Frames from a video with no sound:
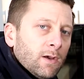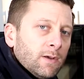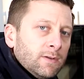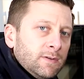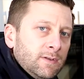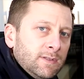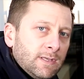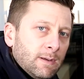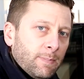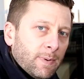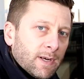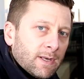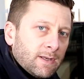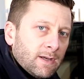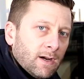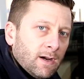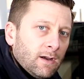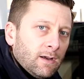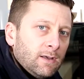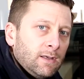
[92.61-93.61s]
Si ce n'est pas le
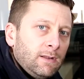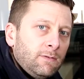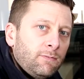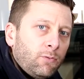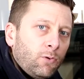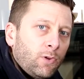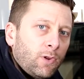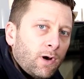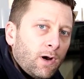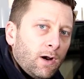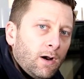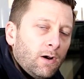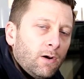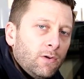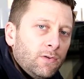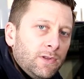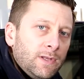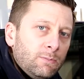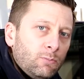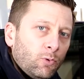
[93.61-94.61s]
cas, il faudra
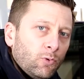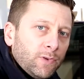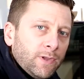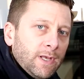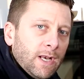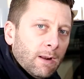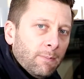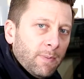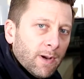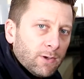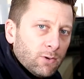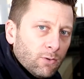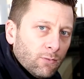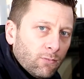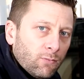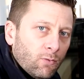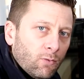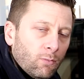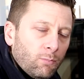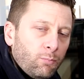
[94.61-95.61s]
euh, démonter la plaque de
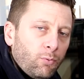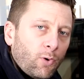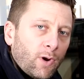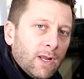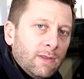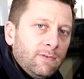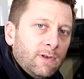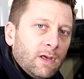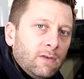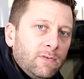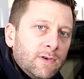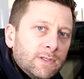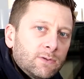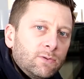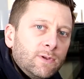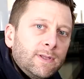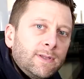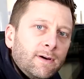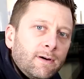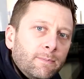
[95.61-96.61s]
fond pour aller vérifier
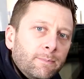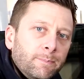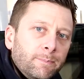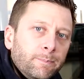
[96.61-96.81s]
son état.